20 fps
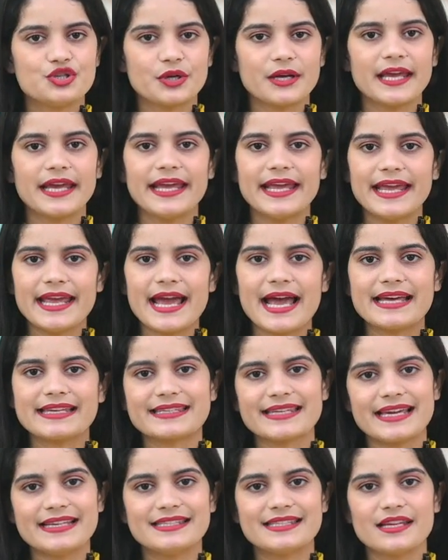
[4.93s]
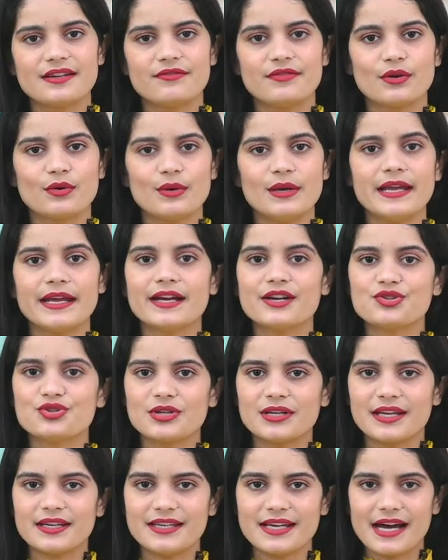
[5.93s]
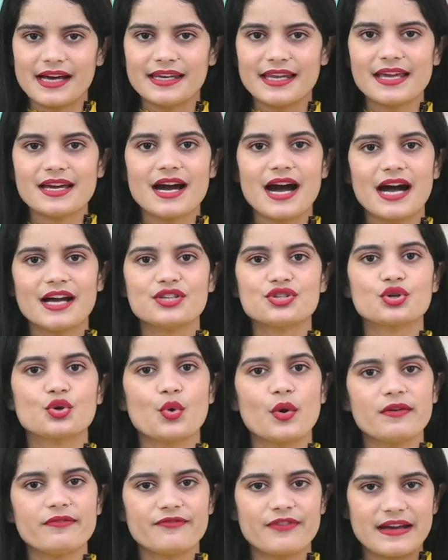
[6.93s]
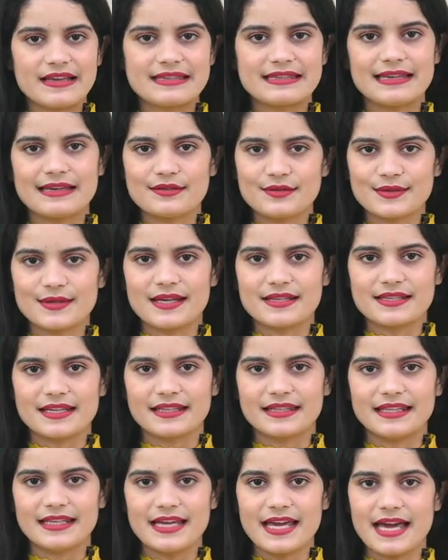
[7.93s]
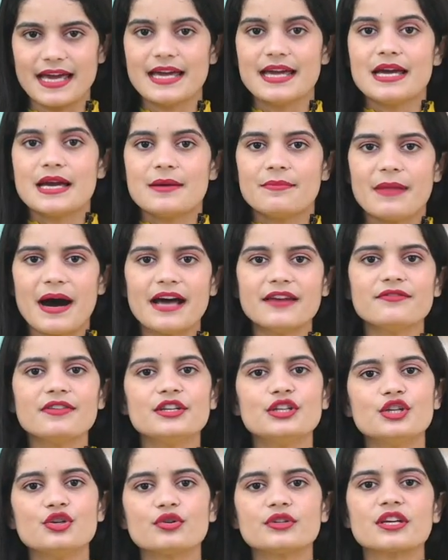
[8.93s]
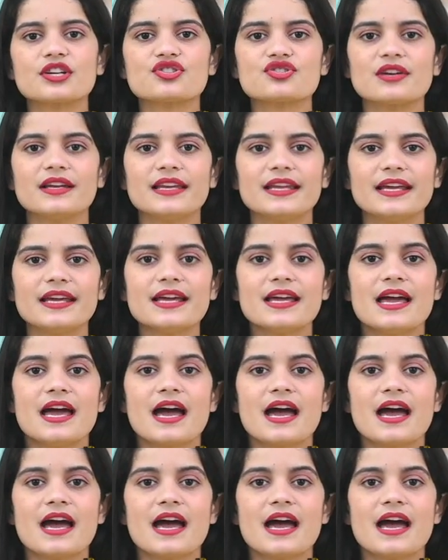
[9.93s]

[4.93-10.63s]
जुड़े एएसआई सर्वे को लेकर जिला न्यायालय आज कोई फैसला सुना सकती है बानवे दिनों तक चले